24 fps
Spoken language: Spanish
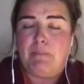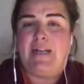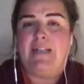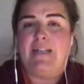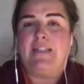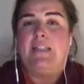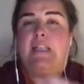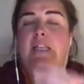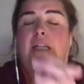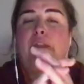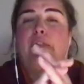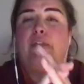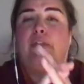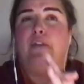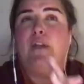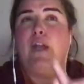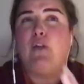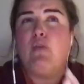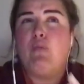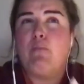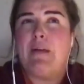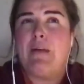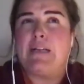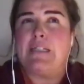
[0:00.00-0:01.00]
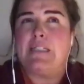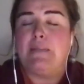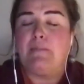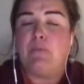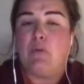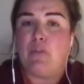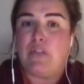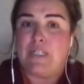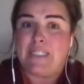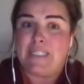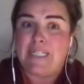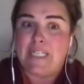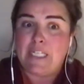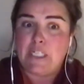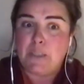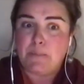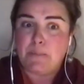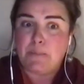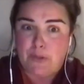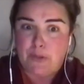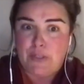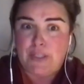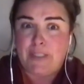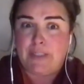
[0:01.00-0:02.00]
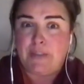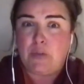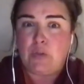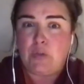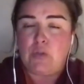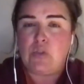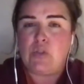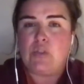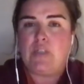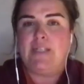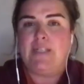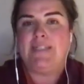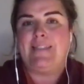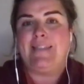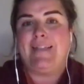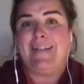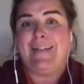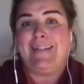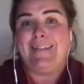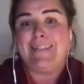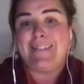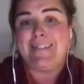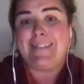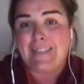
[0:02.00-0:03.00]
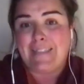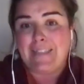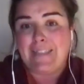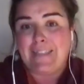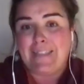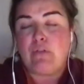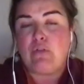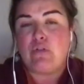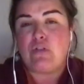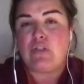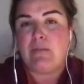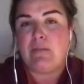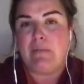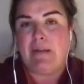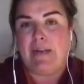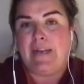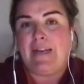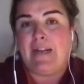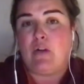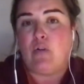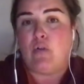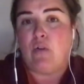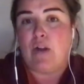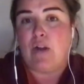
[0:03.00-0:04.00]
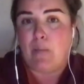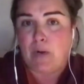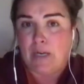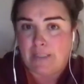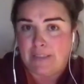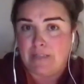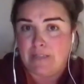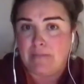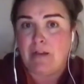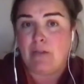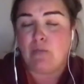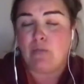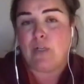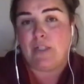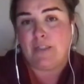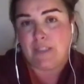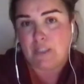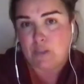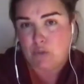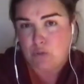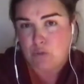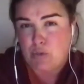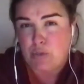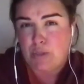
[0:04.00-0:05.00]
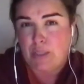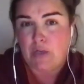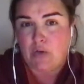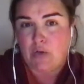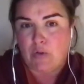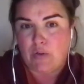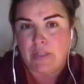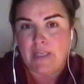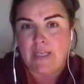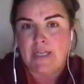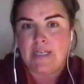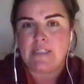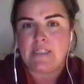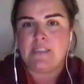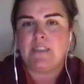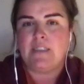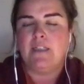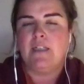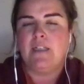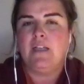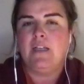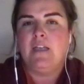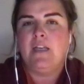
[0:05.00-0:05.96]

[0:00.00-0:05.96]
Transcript: para seleccionar un máximo de seis proyectos que serán diseñados de manera colaborativa durante estos cinco días